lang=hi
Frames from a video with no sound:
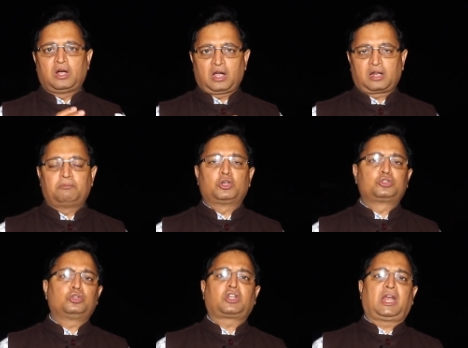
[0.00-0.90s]
अगर
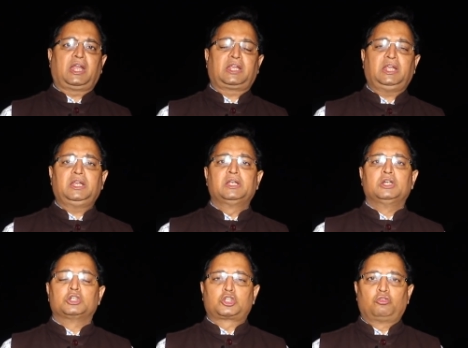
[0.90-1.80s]
मौजूद रहेगी
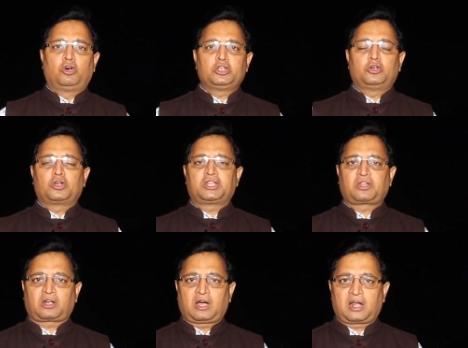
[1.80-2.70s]
तो वो योगी
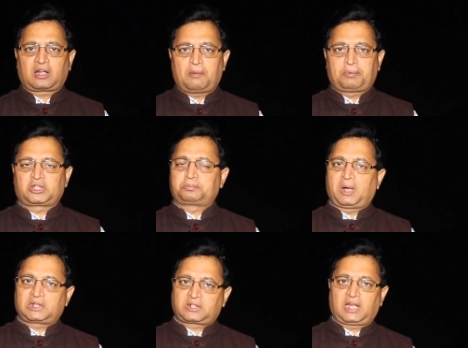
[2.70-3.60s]
सरकार का
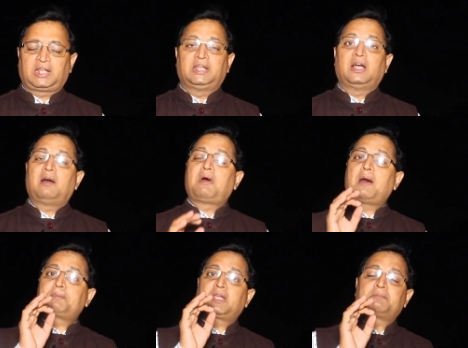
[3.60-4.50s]
पक्षपात करेगी अब
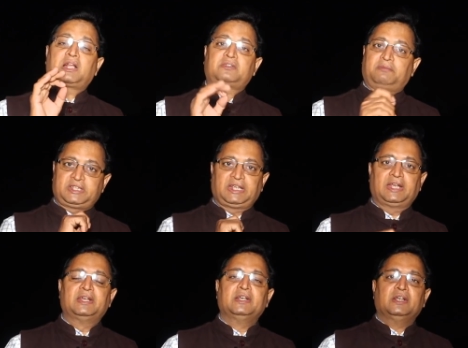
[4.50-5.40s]
आप एक बात समझिए